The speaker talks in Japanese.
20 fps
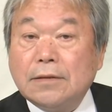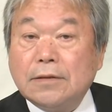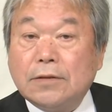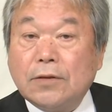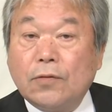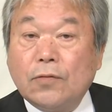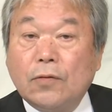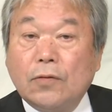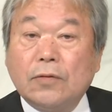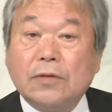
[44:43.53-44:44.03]

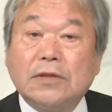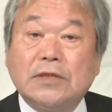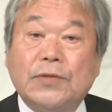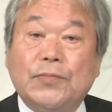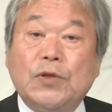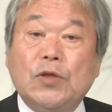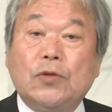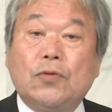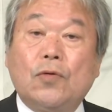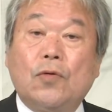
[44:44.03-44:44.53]
その
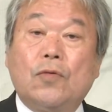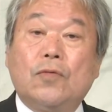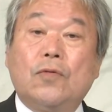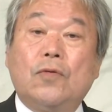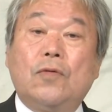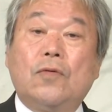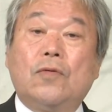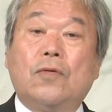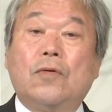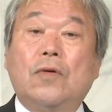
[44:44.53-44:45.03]
自民党
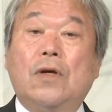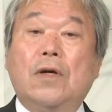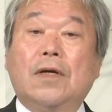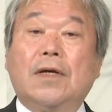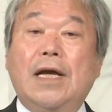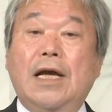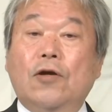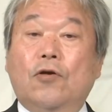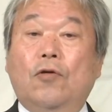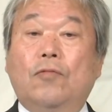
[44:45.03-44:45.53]
の
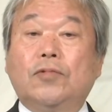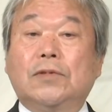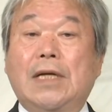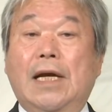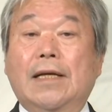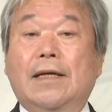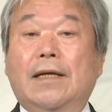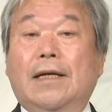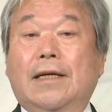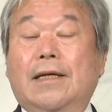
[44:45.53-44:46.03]
外交部
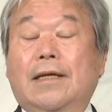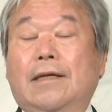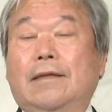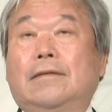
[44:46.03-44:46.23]
会が